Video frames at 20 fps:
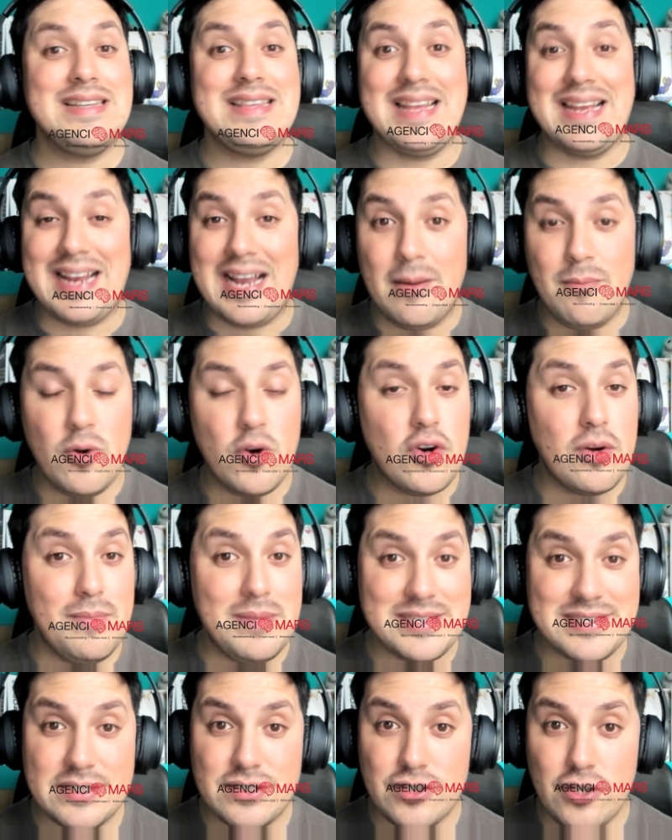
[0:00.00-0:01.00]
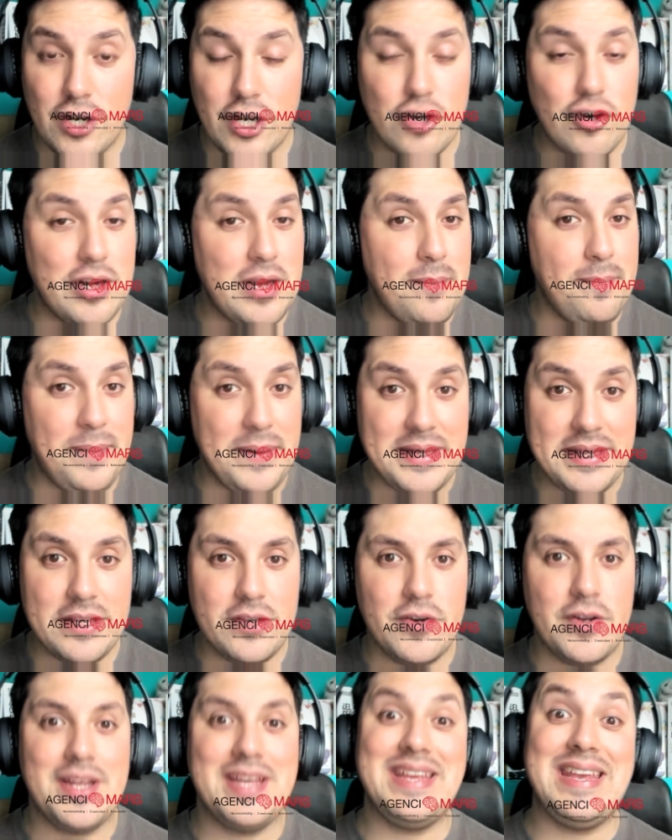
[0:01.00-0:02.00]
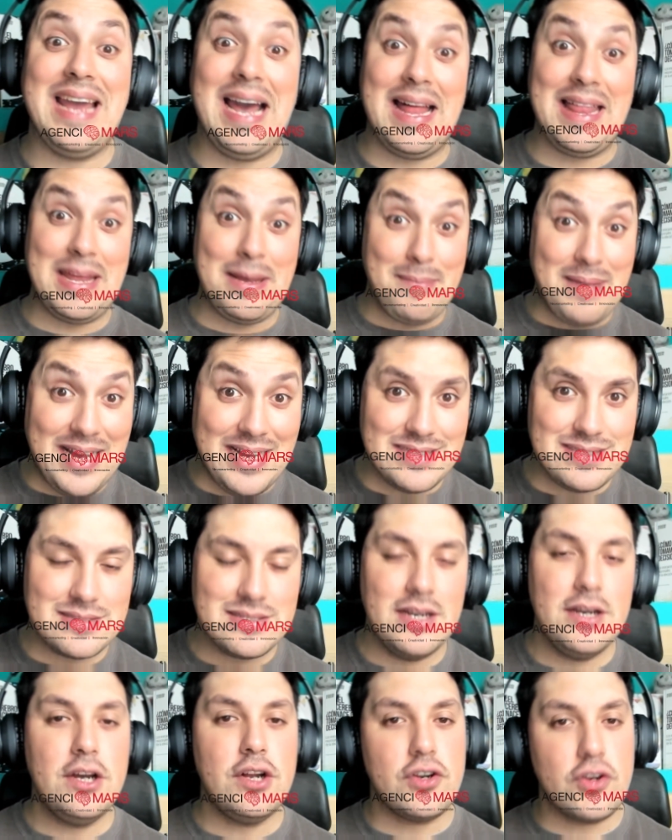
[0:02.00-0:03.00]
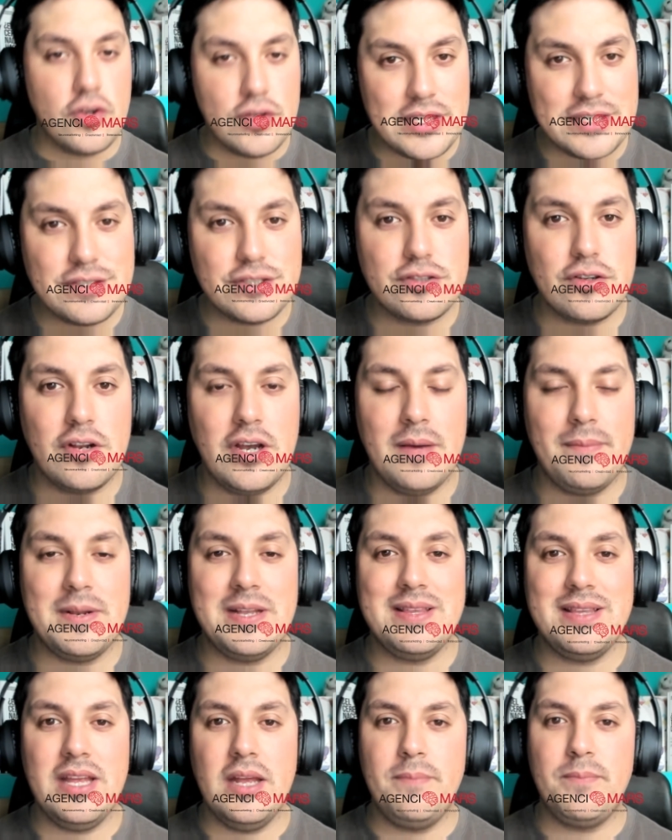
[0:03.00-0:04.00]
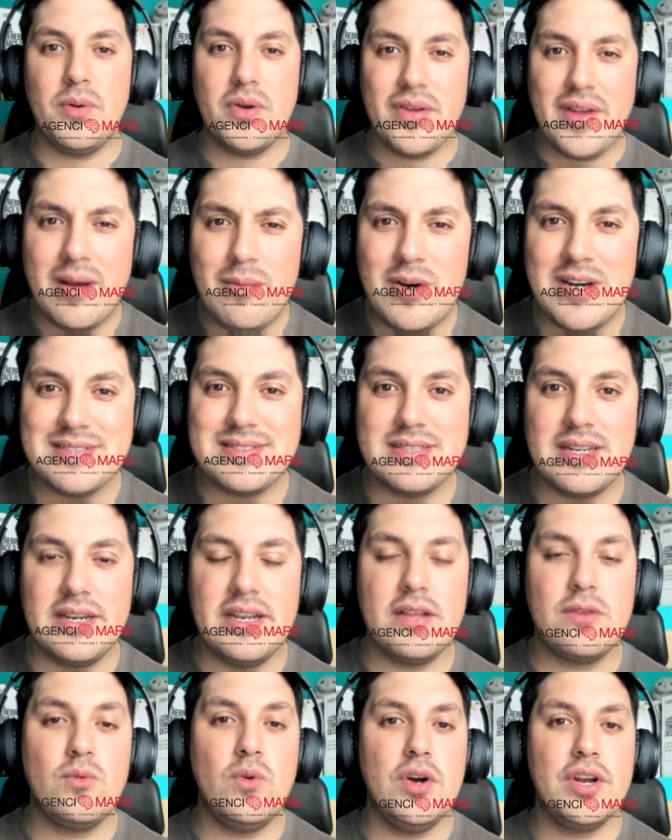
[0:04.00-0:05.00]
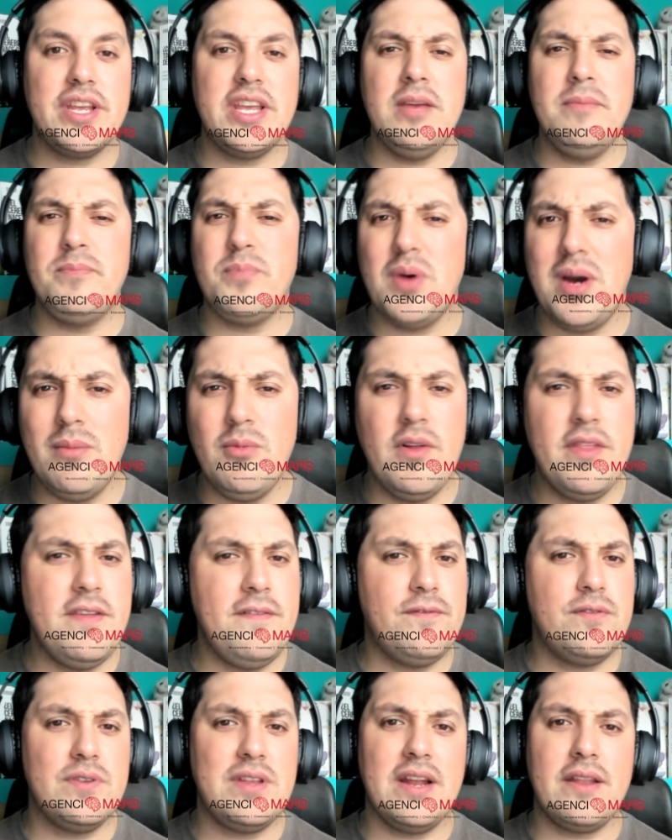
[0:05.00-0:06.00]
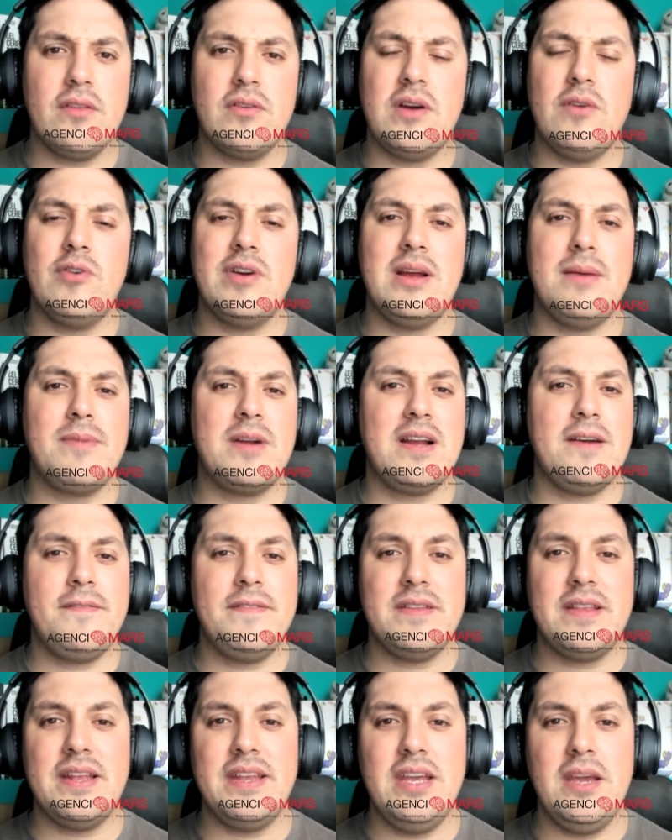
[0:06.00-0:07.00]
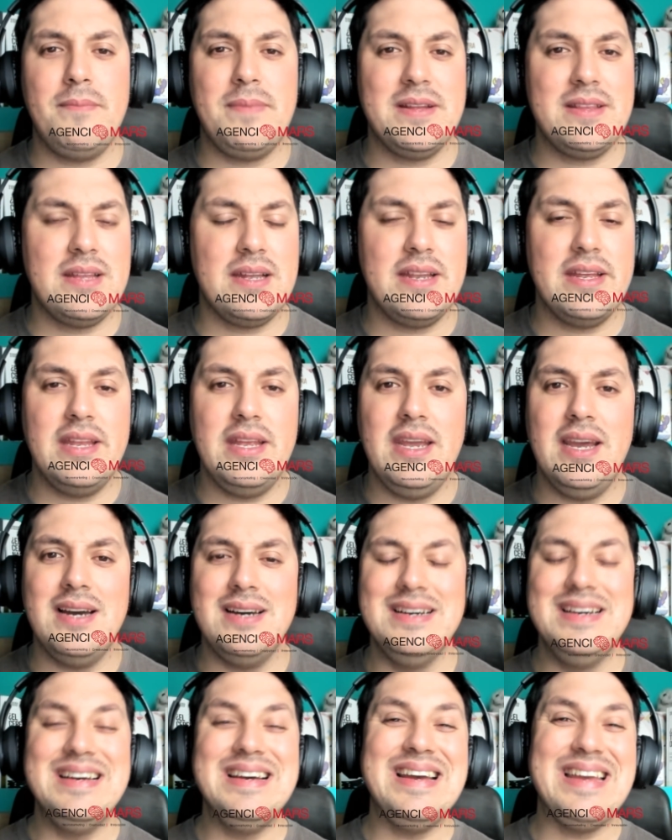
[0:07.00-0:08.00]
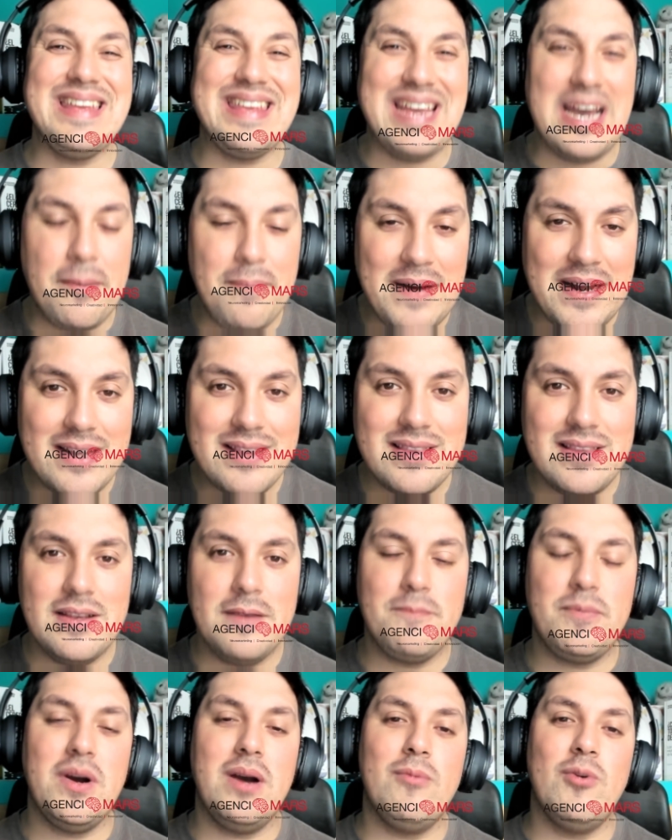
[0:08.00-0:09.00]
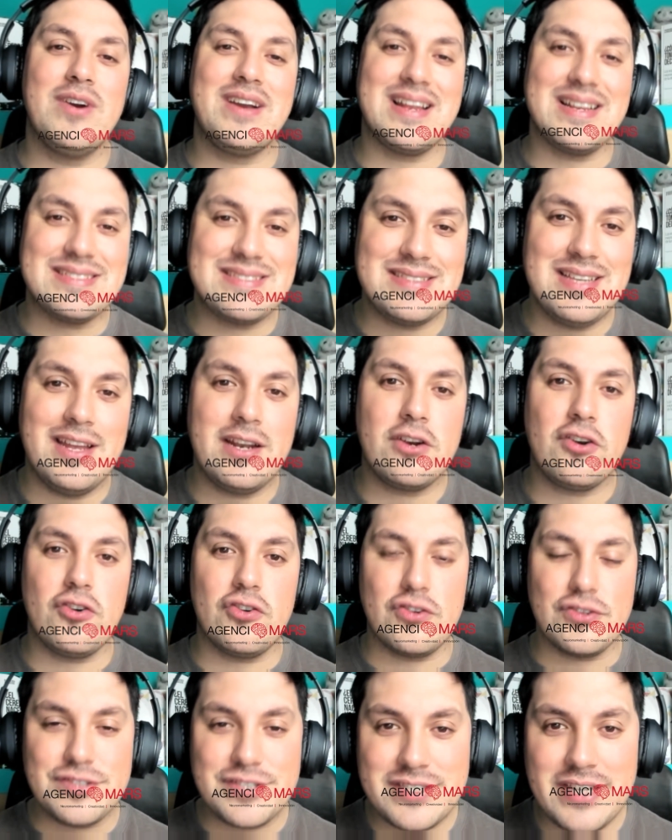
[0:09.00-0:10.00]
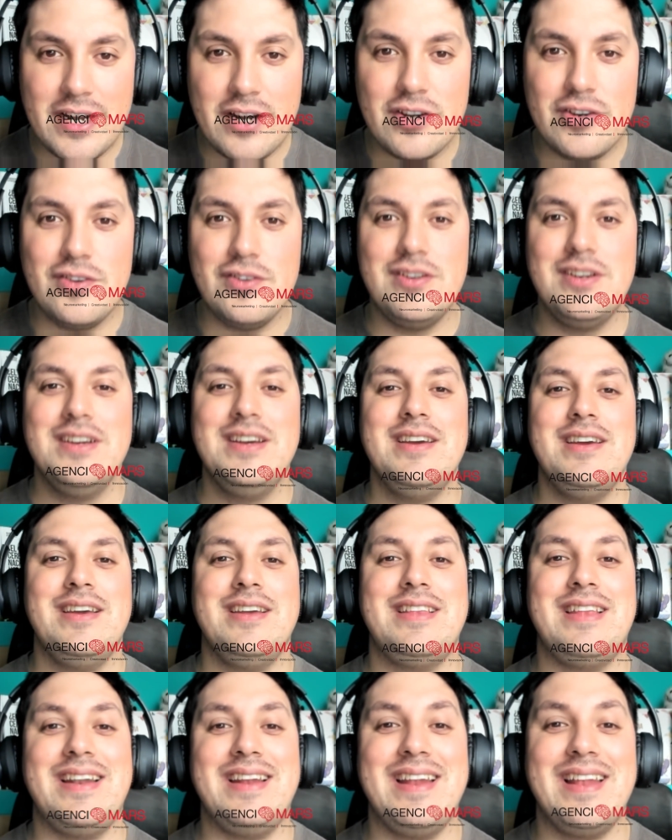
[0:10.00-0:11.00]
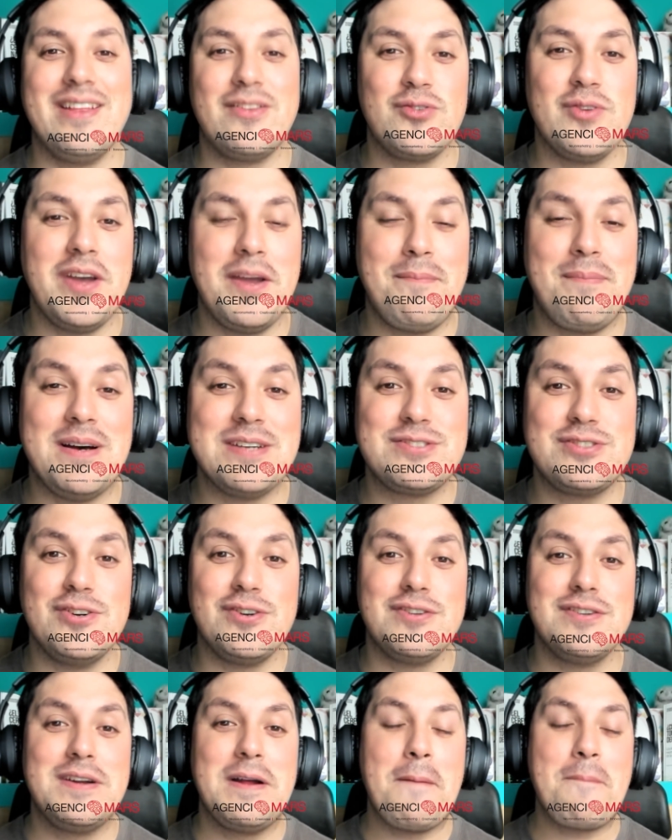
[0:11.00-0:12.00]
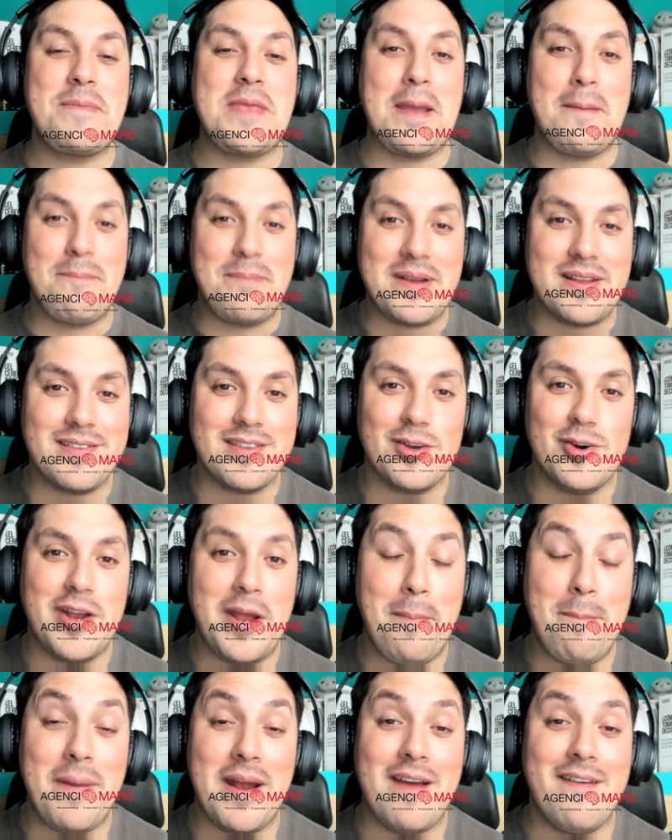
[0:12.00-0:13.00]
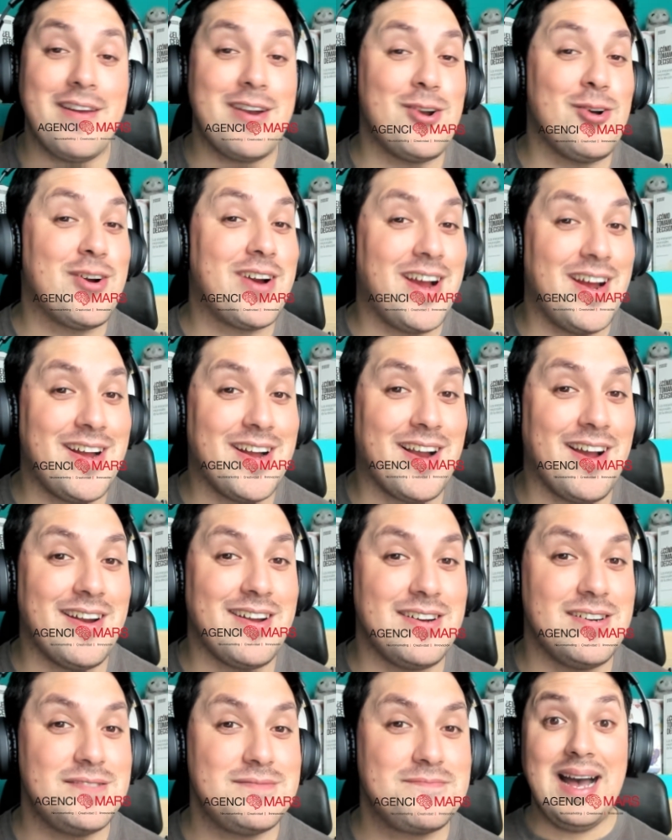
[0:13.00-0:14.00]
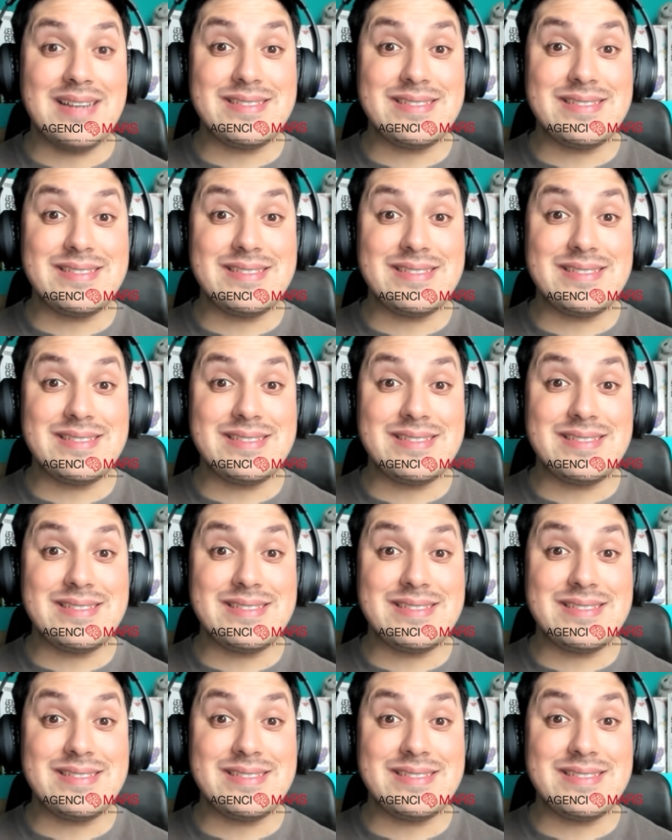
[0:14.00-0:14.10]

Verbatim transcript: tengamos conversaciones con emprendedores y además no tan solo aprender, vamos a hacer networking, podamos disfrutar de una buena cafetería y pastelería y aparte podamos crecer, conocernos y tener estos espacios emprendedores para vernos cara a cara.